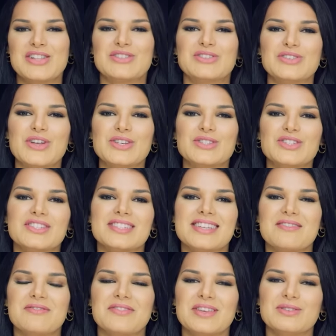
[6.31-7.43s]
do nosso
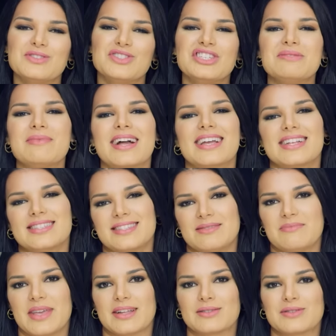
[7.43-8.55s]
desafio de
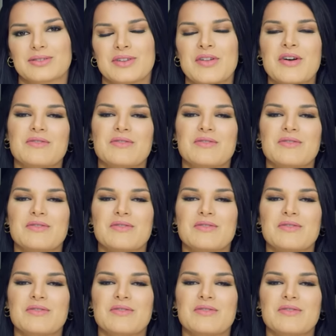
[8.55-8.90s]
emagrecimento.